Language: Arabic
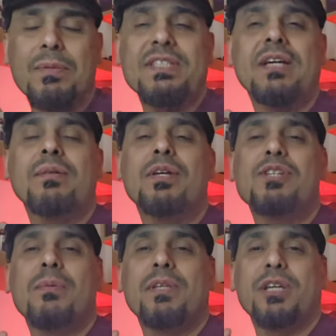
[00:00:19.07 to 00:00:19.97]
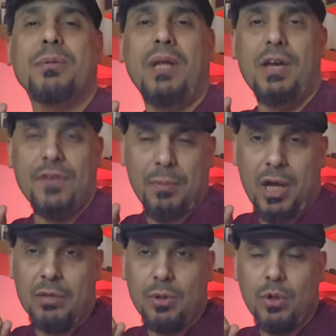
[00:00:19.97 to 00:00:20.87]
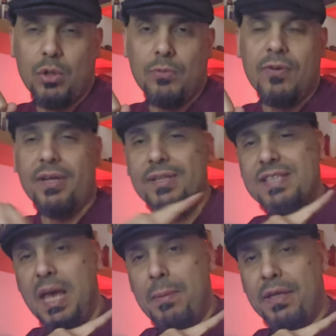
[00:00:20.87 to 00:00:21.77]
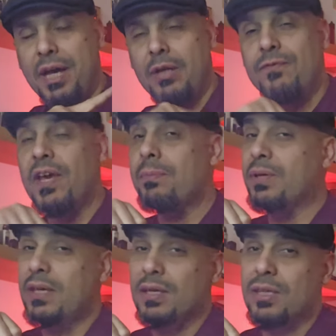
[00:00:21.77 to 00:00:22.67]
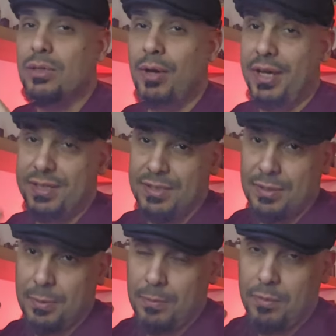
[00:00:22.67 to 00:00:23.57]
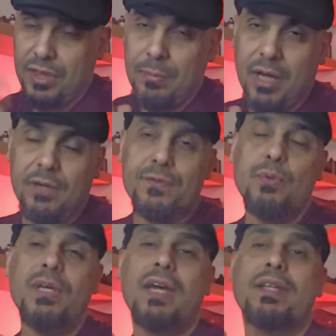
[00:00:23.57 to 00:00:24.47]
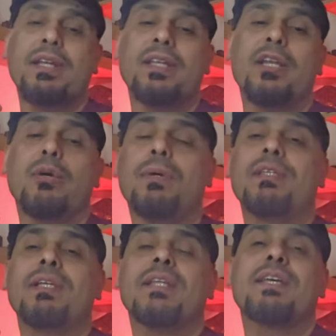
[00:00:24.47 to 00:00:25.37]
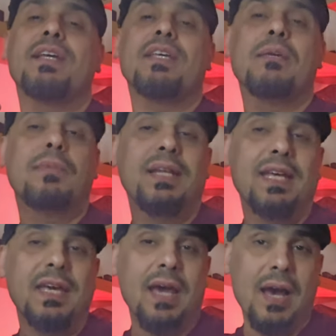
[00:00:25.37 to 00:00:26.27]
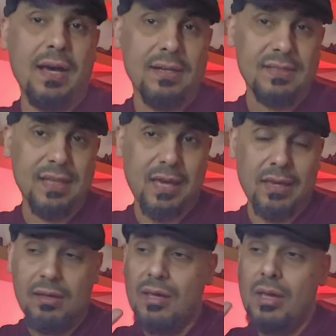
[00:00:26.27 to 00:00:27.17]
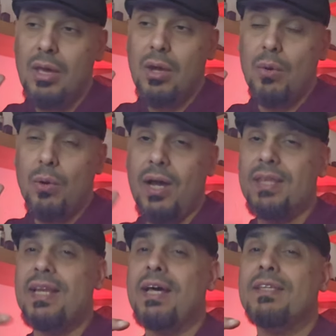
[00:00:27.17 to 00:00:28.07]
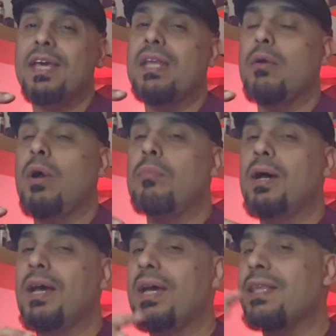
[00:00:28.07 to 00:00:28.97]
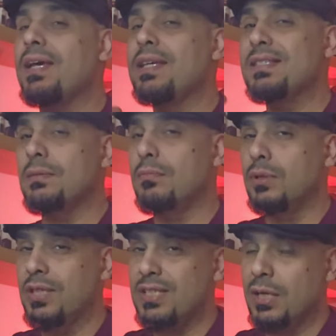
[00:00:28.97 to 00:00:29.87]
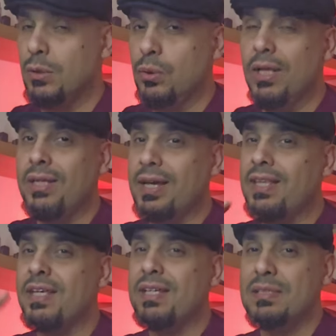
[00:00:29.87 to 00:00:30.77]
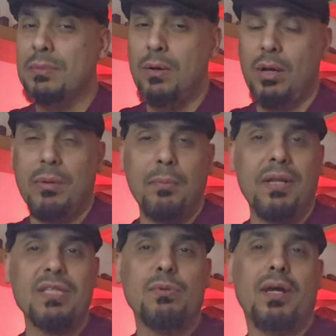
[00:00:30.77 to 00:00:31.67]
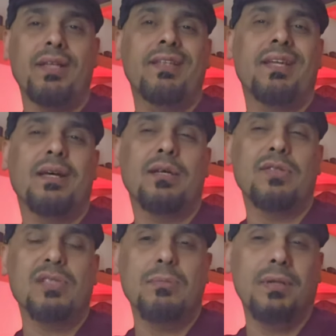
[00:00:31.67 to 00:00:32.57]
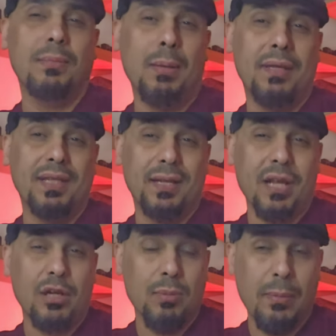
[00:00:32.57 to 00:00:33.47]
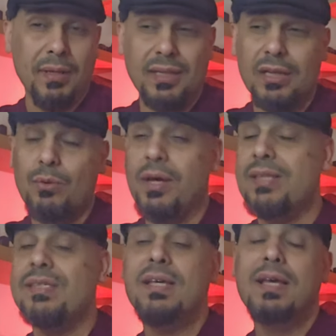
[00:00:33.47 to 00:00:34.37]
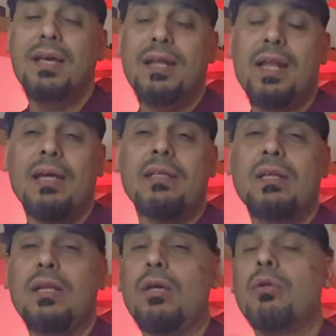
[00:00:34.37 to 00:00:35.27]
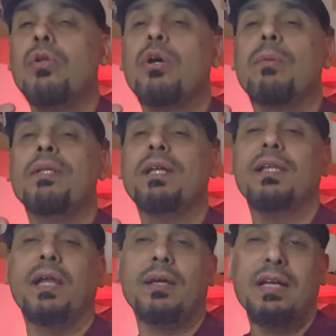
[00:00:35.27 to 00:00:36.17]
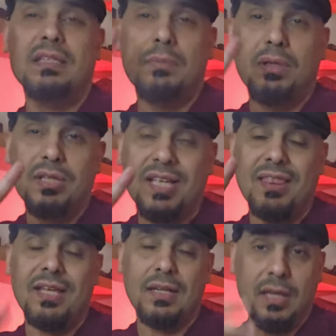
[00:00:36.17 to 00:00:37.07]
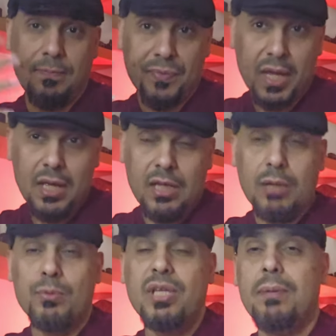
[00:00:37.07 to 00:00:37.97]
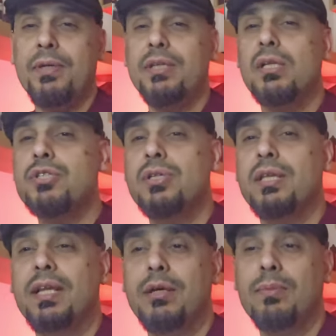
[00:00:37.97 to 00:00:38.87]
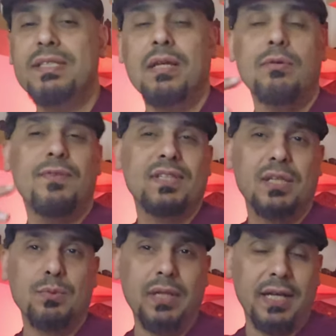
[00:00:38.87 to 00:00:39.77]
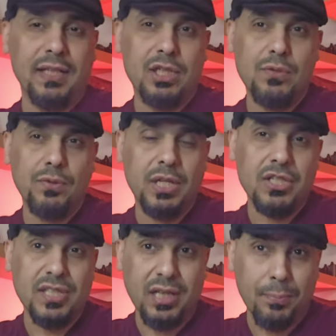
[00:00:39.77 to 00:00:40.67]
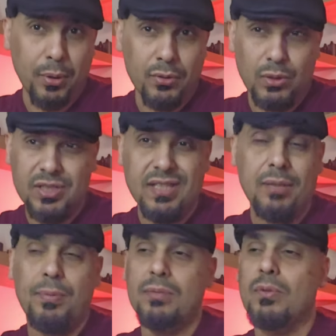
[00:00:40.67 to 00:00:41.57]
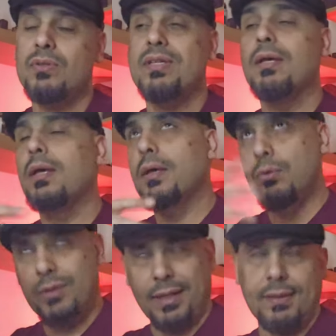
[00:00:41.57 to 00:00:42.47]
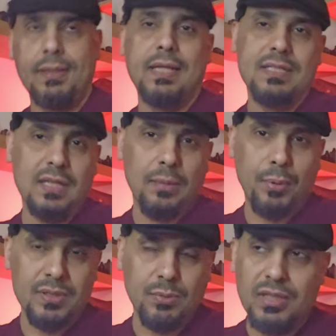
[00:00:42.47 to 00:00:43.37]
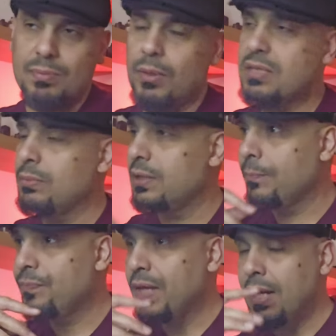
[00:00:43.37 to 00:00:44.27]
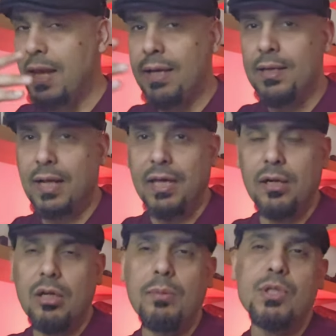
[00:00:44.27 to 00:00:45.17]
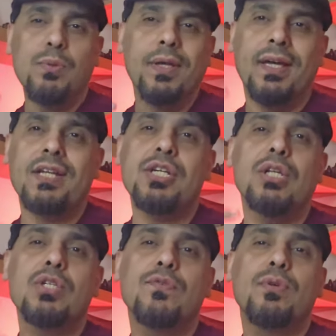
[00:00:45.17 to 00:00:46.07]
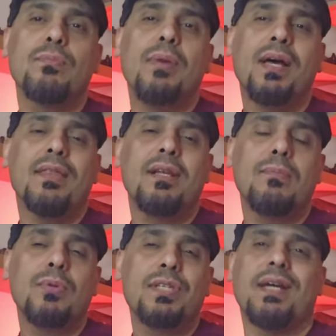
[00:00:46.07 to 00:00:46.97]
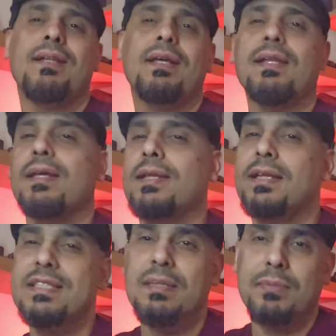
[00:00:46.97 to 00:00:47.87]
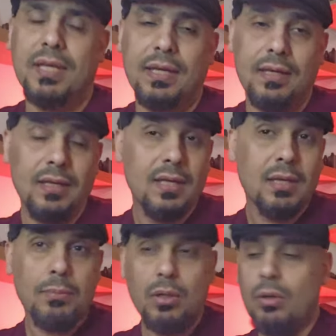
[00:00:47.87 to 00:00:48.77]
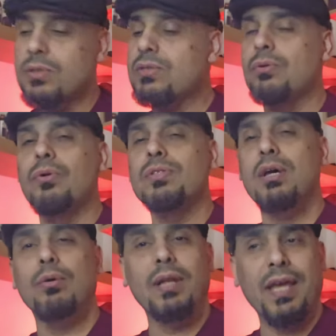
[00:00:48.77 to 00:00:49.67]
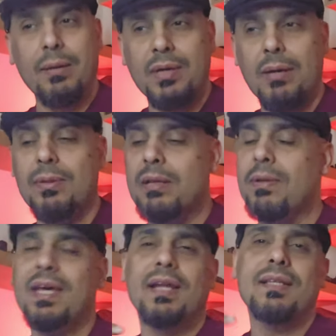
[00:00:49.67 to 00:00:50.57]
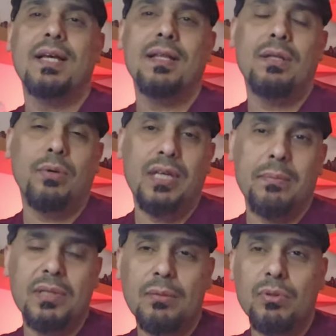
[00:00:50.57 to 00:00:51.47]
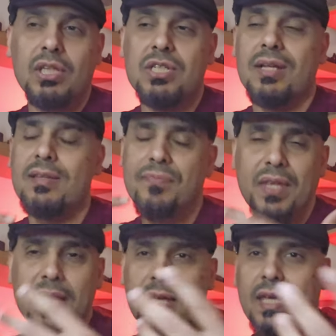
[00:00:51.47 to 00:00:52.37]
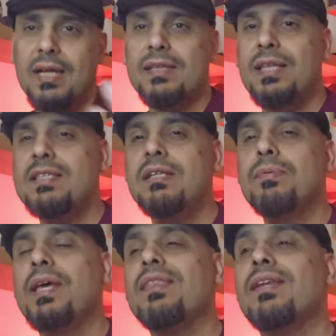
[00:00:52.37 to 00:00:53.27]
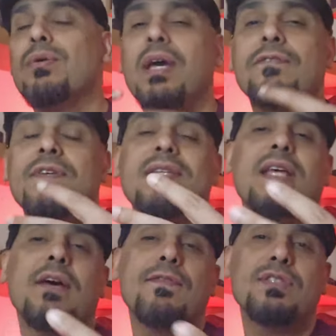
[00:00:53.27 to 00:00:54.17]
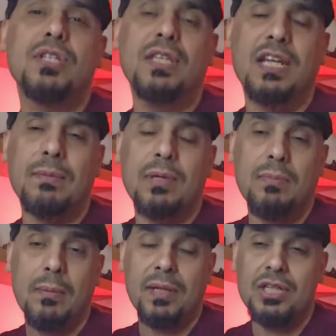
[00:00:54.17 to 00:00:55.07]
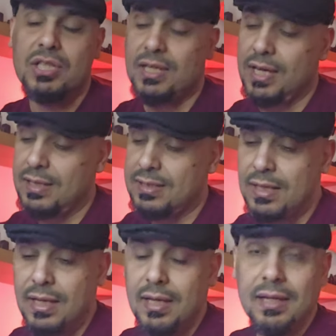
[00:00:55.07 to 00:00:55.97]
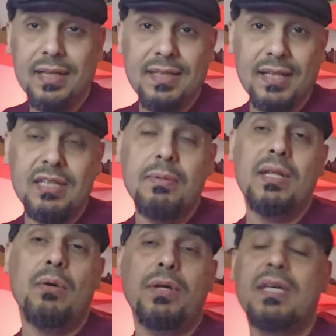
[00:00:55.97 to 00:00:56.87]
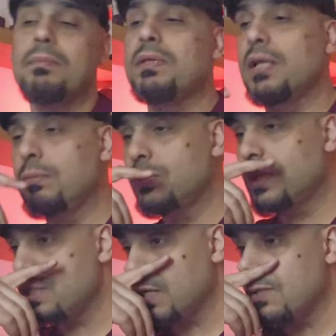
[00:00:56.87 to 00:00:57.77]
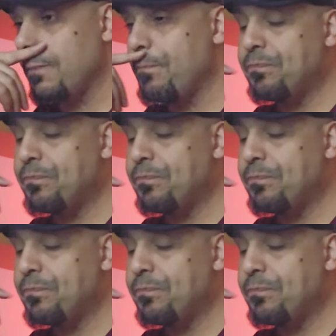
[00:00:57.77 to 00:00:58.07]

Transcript: مساكم الخير شباب يعطيكم العافيه معاكم اخوكم فارس صاحب اكونت بيب جي كيو 8 مثل ما عرفتوا وياي ان احنا اليوم عندنا تقييم ار دي اي وهذا الار دي اي نوعا ما خذ اسم النسخه الاولى خذ اسم نوعا ما بالاسواق عندنا خصوصا ما بين العراق وما بين الكويت لكن الحلو اليوم ان احنا راح نقدم النسخه الثانيه للمتابعين الجدد اللي هم صار لهم فتره طويله قاعد يشوفون اجهزه البود واجهزه البود مودز وتحديدا اجهزه البودز والديسبوزبل لكن نغير لهم شوي علشان يشوفون بعض المتع اللي احنا كنا نستمتعها بالاولد سكولز او الايام قبل لما كانت هذه النوعيه من المنتجات كانت تنزل بكثره وكان في تنافس جدا كبير ما بين الشركات لتقديم هالنوعيه من المنتجات.